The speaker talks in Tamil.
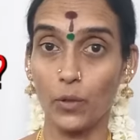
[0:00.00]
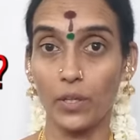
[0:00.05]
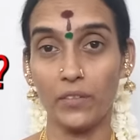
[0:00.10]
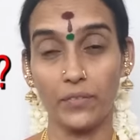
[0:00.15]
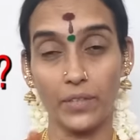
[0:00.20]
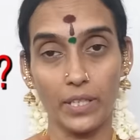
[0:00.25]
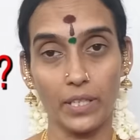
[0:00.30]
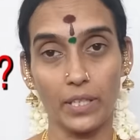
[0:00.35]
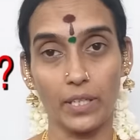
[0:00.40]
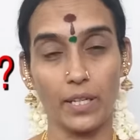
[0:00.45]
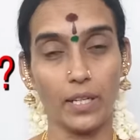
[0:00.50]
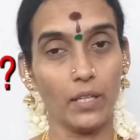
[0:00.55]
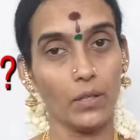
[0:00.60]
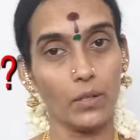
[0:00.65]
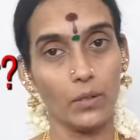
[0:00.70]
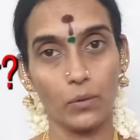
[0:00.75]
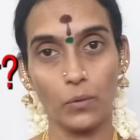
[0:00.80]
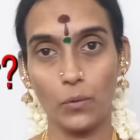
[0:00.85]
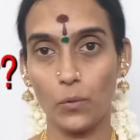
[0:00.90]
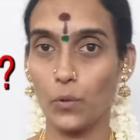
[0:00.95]
கூட வீட்டில்
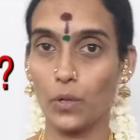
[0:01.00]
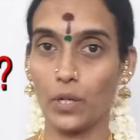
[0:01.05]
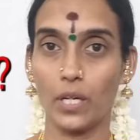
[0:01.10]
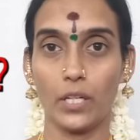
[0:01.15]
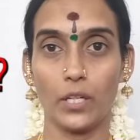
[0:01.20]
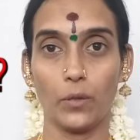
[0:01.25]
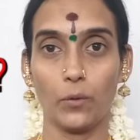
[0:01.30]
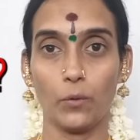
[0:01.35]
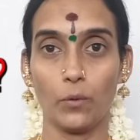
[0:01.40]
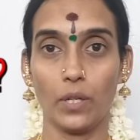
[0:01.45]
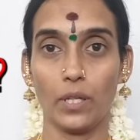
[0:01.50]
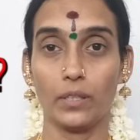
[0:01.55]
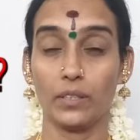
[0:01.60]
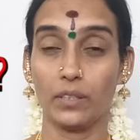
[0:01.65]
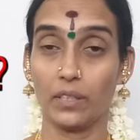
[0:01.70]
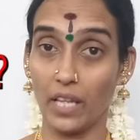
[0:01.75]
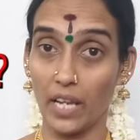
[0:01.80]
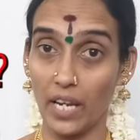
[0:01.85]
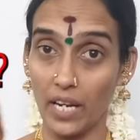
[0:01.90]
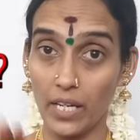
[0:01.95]
கூடு கட்டக்கூடாது
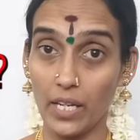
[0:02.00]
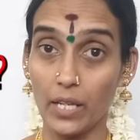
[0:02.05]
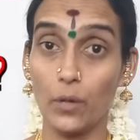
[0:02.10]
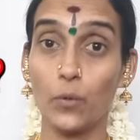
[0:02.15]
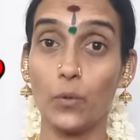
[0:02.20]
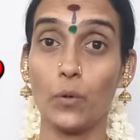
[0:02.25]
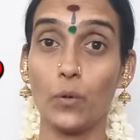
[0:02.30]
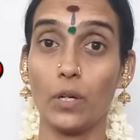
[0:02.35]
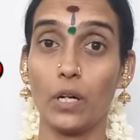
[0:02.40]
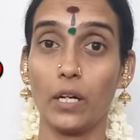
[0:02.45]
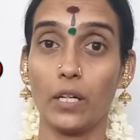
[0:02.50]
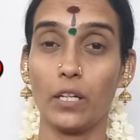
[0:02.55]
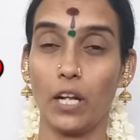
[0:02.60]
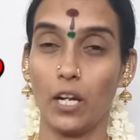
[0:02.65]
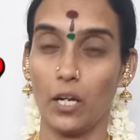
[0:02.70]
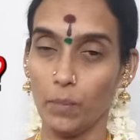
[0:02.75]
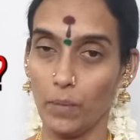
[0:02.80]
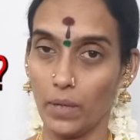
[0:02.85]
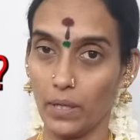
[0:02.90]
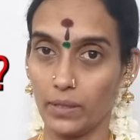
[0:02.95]
தேனி கூடு
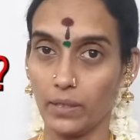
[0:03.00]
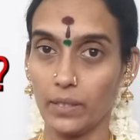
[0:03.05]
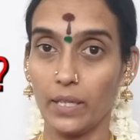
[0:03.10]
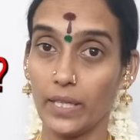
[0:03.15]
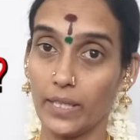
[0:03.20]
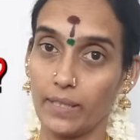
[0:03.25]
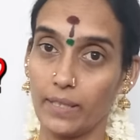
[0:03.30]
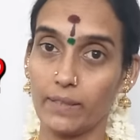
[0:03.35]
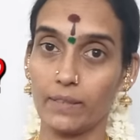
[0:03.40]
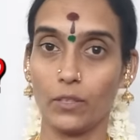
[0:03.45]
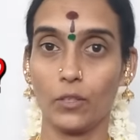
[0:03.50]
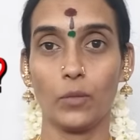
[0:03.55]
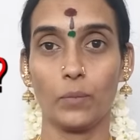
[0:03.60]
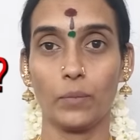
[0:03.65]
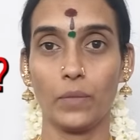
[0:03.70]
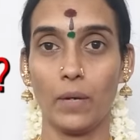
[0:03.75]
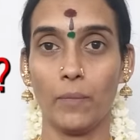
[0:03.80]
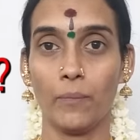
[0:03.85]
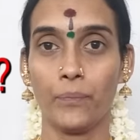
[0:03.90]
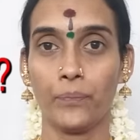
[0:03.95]
கட்டினாலும் அது கெட்ட சகுனம்
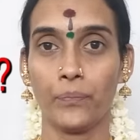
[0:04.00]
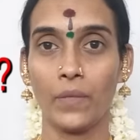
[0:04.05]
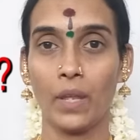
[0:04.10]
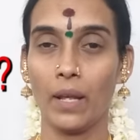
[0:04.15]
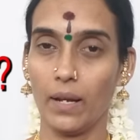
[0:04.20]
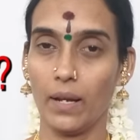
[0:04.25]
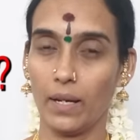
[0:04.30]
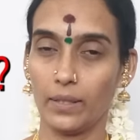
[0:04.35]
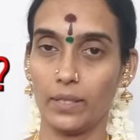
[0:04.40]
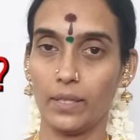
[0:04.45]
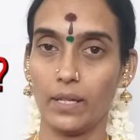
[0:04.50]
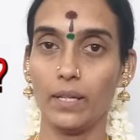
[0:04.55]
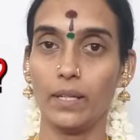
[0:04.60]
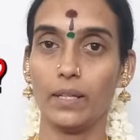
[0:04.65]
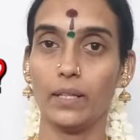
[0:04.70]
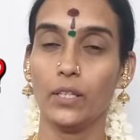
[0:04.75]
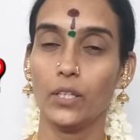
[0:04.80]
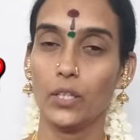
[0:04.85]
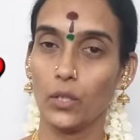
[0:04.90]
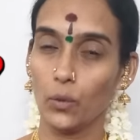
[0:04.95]
தான் அதனால்
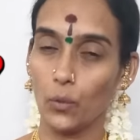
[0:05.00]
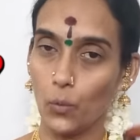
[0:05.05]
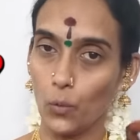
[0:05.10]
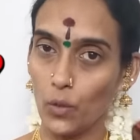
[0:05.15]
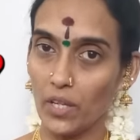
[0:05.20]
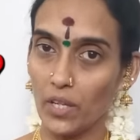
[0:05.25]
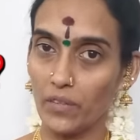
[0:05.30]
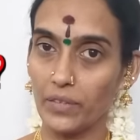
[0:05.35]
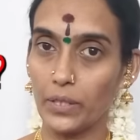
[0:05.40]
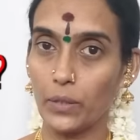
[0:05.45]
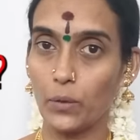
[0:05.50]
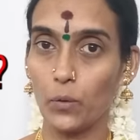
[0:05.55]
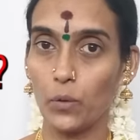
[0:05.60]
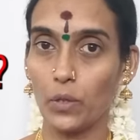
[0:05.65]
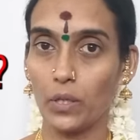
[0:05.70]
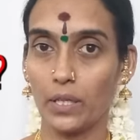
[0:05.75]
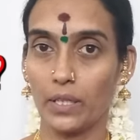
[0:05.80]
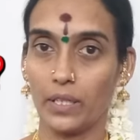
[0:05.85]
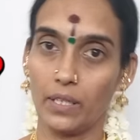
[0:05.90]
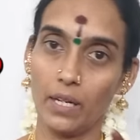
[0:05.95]
குலவி கூடு
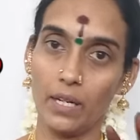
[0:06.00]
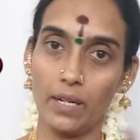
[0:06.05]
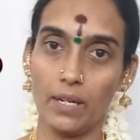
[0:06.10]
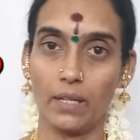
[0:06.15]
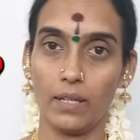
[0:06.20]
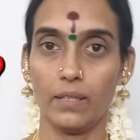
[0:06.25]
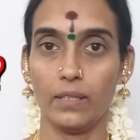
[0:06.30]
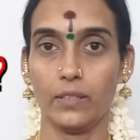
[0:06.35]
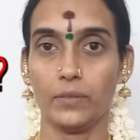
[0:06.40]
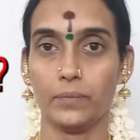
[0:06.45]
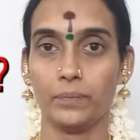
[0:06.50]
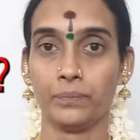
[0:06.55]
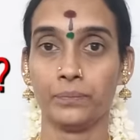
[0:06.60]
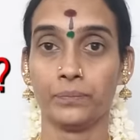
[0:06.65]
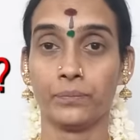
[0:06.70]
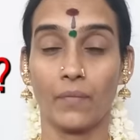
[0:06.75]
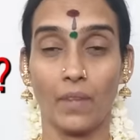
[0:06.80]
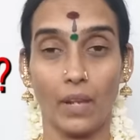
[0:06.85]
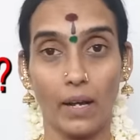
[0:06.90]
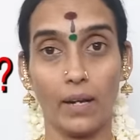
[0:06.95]
கட்டினால் நல்லது
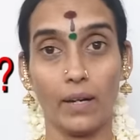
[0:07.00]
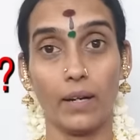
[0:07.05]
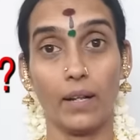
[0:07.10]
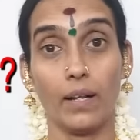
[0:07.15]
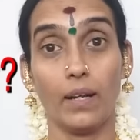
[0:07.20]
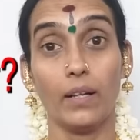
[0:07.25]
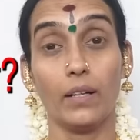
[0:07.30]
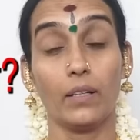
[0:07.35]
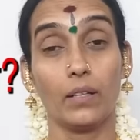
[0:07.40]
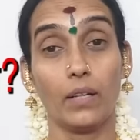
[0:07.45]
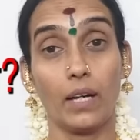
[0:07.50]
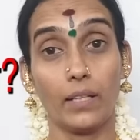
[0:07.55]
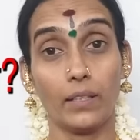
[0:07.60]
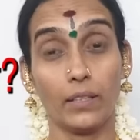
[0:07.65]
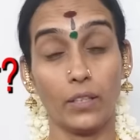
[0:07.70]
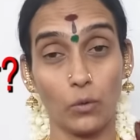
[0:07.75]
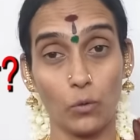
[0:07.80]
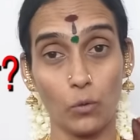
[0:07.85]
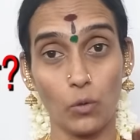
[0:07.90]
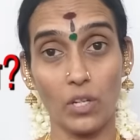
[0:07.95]
ஆனால் அந்த
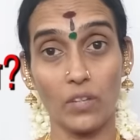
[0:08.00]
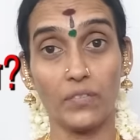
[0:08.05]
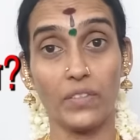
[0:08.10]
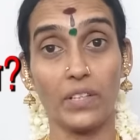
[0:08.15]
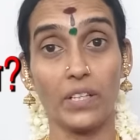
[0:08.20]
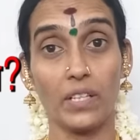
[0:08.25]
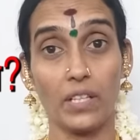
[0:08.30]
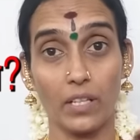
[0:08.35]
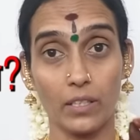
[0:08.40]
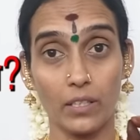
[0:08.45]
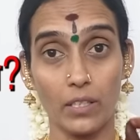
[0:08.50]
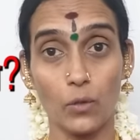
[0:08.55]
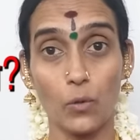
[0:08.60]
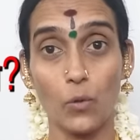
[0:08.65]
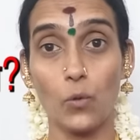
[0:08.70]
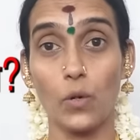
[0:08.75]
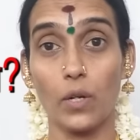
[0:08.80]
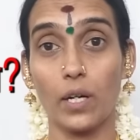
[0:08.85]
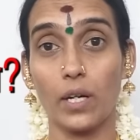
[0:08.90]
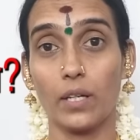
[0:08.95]
குலவி எங்கே
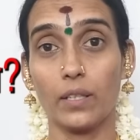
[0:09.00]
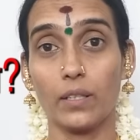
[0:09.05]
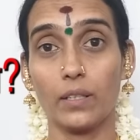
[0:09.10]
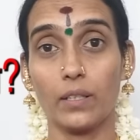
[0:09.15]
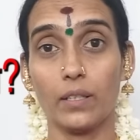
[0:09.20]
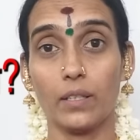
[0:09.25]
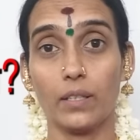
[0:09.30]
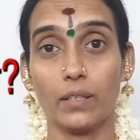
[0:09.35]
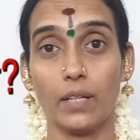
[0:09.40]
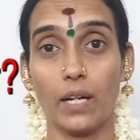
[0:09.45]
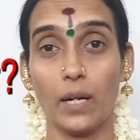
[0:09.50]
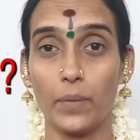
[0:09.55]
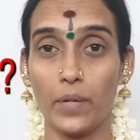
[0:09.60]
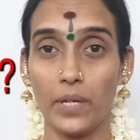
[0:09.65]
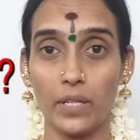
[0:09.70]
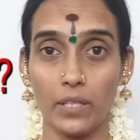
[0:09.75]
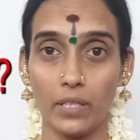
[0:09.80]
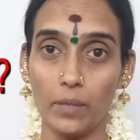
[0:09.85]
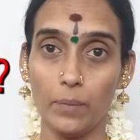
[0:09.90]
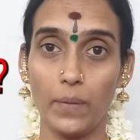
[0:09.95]
கூடு கட்டுது
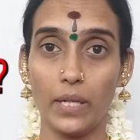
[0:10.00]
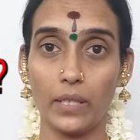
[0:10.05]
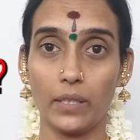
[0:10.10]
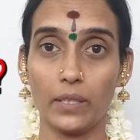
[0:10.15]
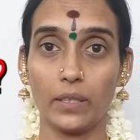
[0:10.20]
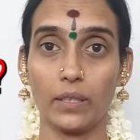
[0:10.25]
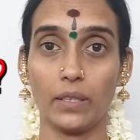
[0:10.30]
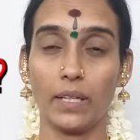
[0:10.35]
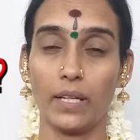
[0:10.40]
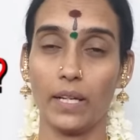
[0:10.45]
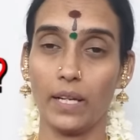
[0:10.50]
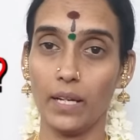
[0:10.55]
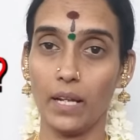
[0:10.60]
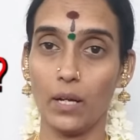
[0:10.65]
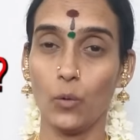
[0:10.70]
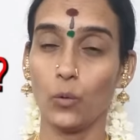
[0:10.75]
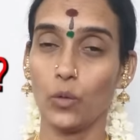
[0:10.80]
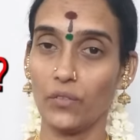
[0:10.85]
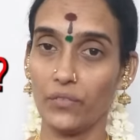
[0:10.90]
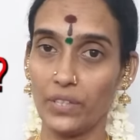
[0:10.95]
அப்படின்றத பார்த்துக்குங்க ஏன்னா
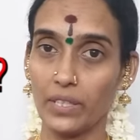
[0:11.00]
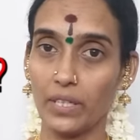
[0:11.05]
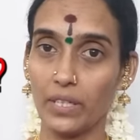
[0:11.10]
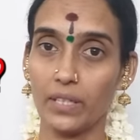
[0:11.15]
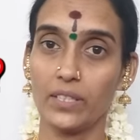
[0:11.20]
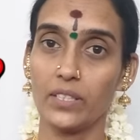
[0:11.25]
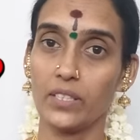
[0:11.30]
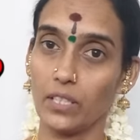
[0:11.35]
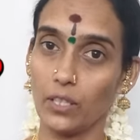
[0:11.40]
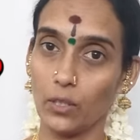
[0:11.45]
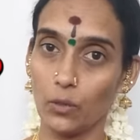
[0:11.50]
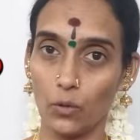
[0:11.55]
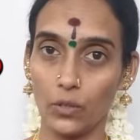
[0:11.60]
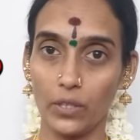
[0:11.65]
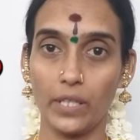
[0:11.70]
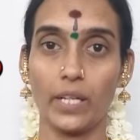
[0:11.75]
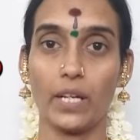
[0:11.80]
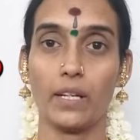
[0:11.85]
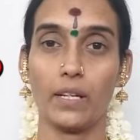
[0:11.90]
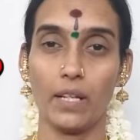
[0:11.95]
உங்கள் வீட்டில் சின்ன
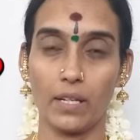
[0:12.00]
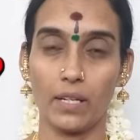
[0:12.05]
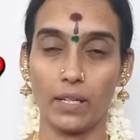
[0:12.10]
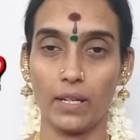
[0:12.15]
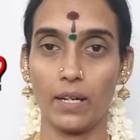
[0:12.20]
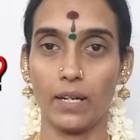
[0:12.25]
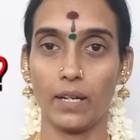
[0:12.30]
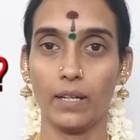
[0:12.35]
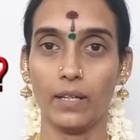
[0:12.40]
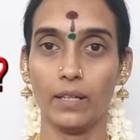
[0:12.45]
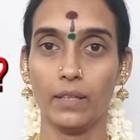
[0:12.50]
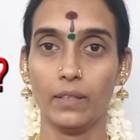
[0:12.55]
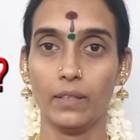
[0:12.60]
குழந்தைங்க என்ன இருக்காங்க